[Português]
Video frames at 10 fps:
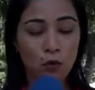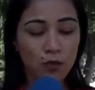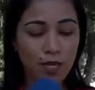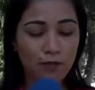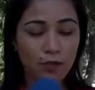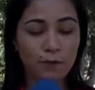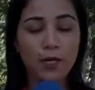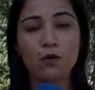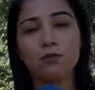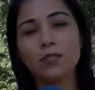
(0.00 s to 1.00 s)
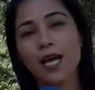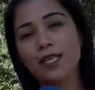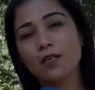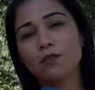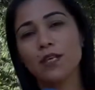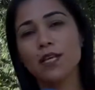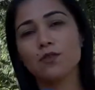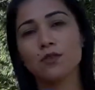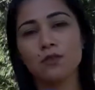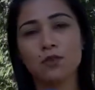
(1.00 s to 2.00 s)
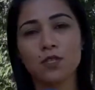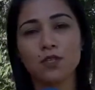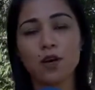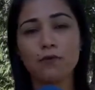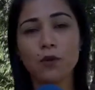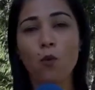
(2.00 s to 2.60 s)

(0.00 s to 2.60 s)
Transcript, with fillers: O telefone para contato é o 3829